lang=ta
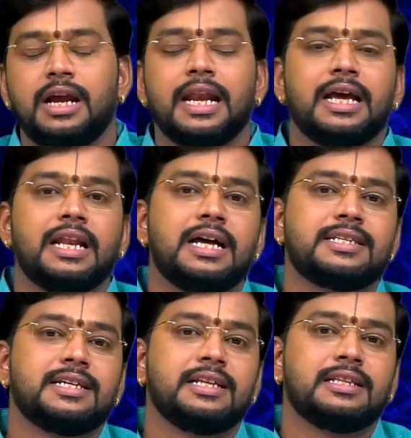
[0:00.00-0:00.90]
கடக
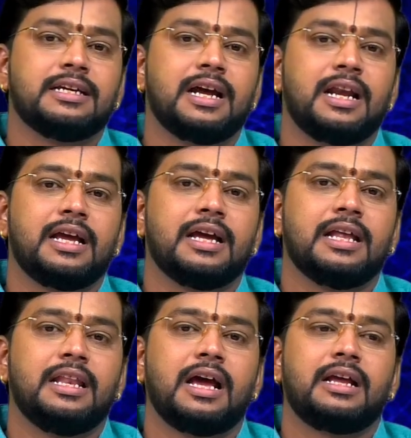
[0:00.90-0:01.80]
ராசி அல்லது கடக
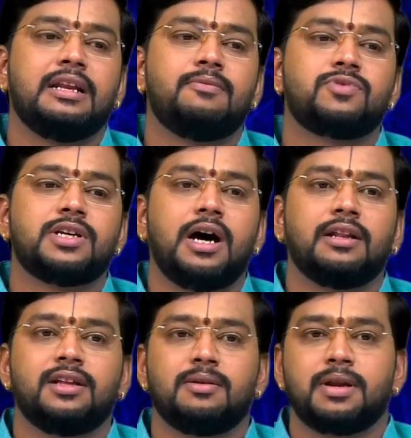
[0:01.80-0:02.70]
லக்னம்
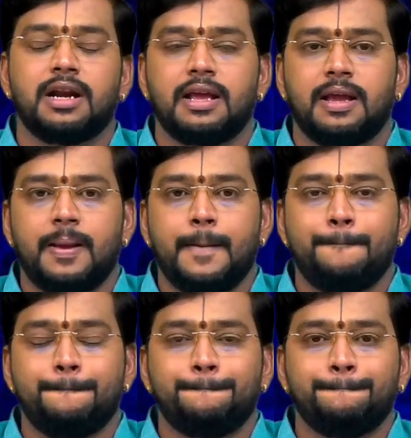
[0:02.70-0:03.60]
சார்ந்த நபர்களுக்கு
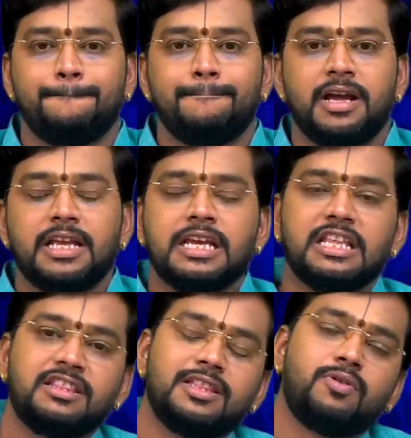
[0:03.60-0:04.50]

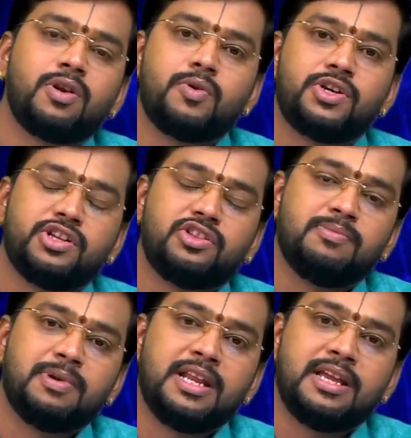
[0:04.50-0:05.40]
எந்த ஒரு
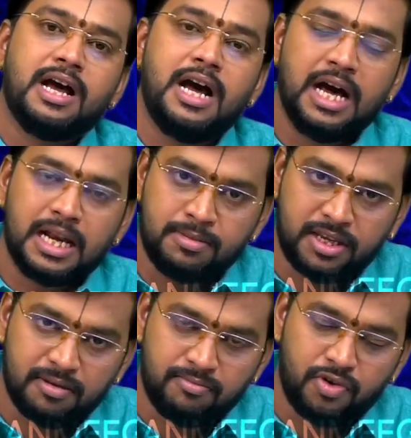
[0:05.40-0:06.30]
விஷயத்தையுமே நீங்கள்
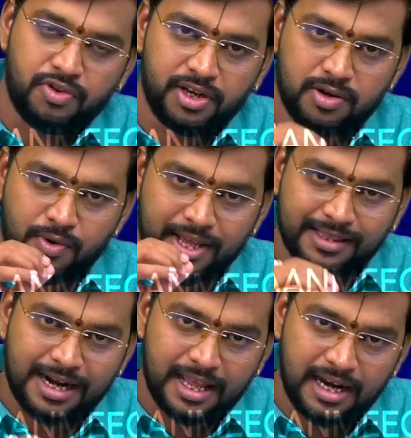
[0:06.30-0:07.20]
ஆரம்பிக்கும் பொழுது இருக்கக்கூடிய
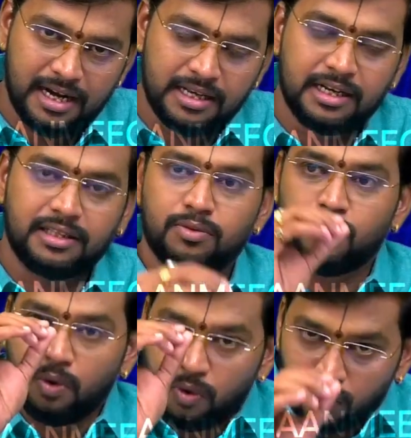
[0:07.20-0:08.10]
தடைகள்ங்கிறது
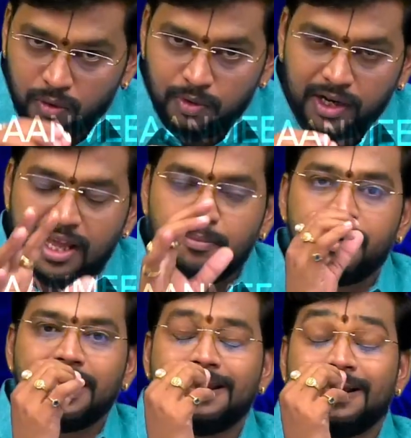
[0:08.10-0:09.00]
ஒரு ஒரு முறை
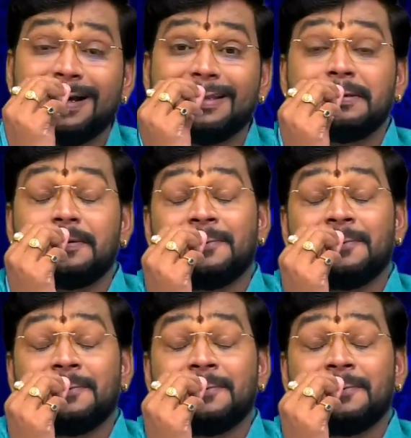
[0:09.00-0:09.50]
அப்படியே இருக்காது